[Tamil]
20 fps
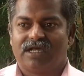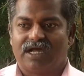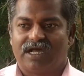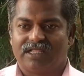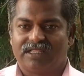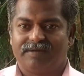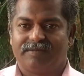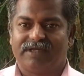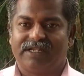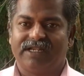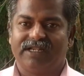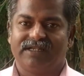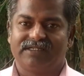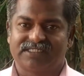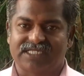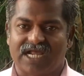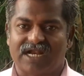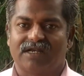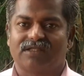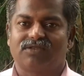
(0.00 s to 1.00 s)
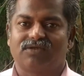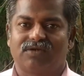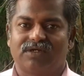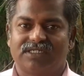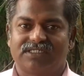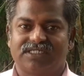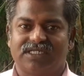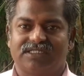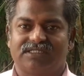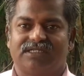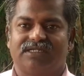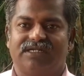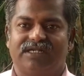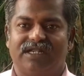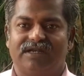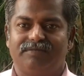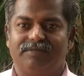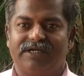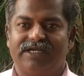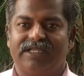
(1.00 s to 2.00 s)
அதே மாதிரி சாணத்தோடு சேர்த்து
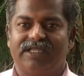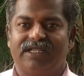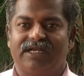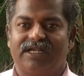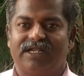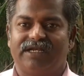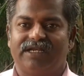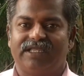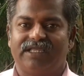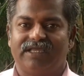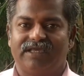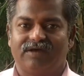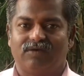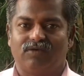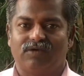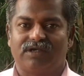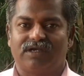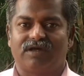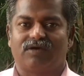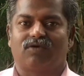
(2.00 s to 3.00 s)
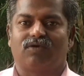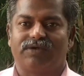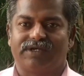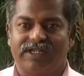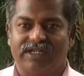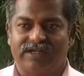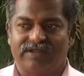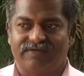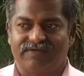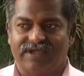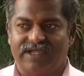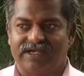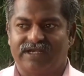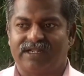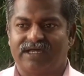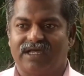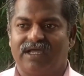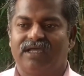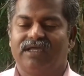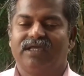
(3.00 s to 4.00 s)
நெல்மணிகளாக நீங்கள் ஒன்றா கொட்டிட
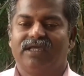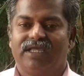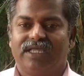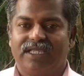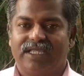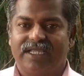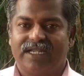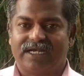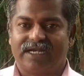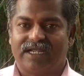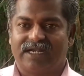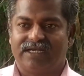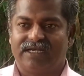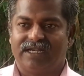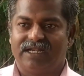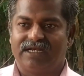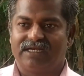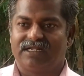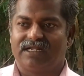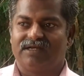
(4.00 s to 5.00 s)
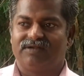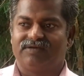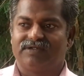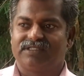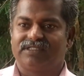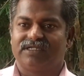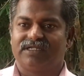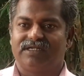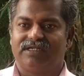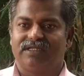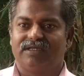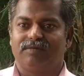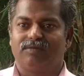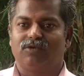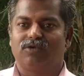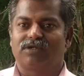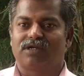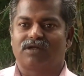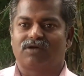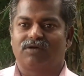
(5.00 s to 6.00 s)
வேண்டாம் ஏன்னா நெல்கள் வந்து நீங்கள்
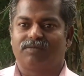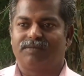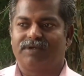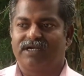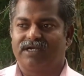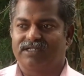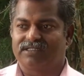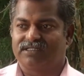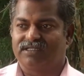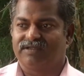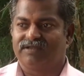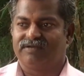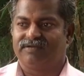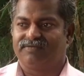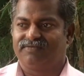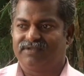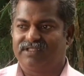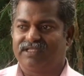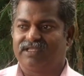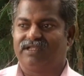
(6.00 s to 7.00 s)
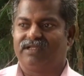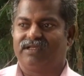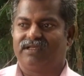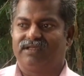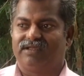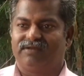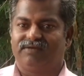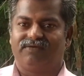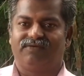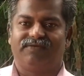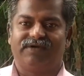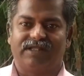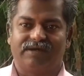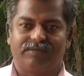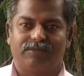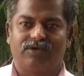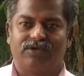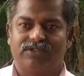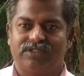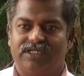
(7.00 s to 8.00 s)
மூன்றாம் கொம்பை எடுத்து விதை
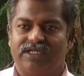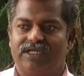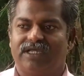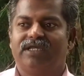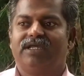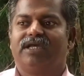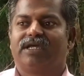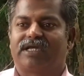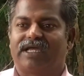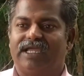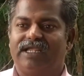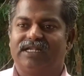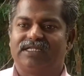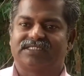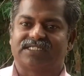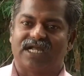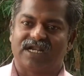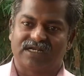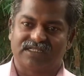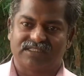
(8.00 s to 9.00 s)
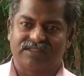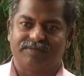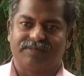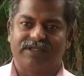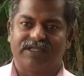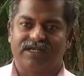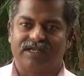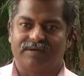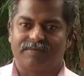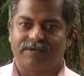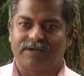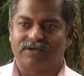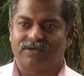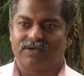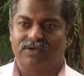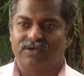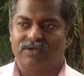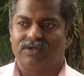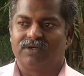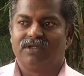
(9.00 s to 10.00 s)
விடும்போது கையில் சாண திப்பிக்கலாக
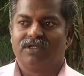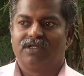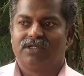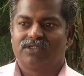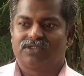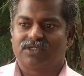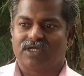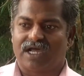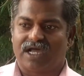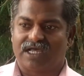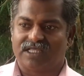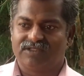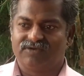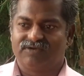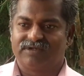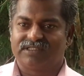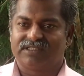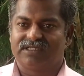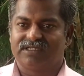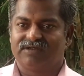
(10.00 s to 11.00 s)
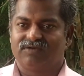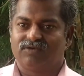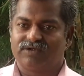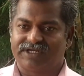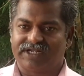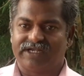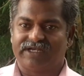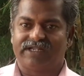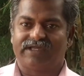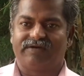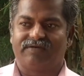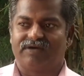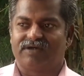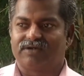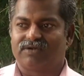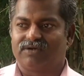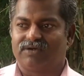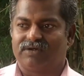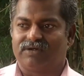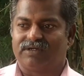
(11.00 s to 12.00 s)
படும் ஸோ அது வந்து ஒட்டிக்கிட்டே
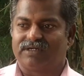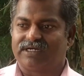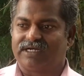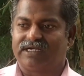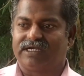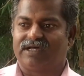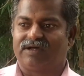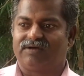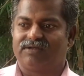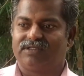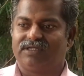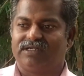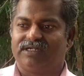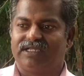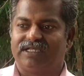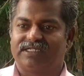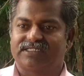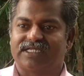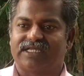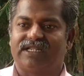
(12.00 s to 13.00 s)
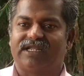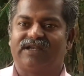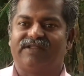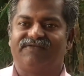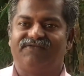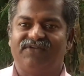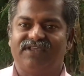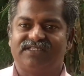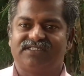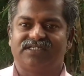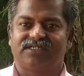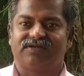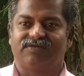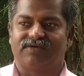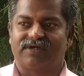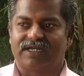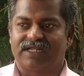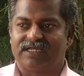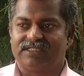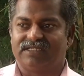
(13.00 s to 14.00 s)
வரும் ரெண்டாவது நீங்கள் சரியான வீச்சுக்கு
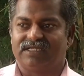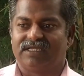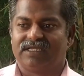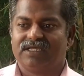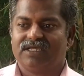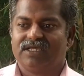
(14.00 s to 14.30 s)
வராது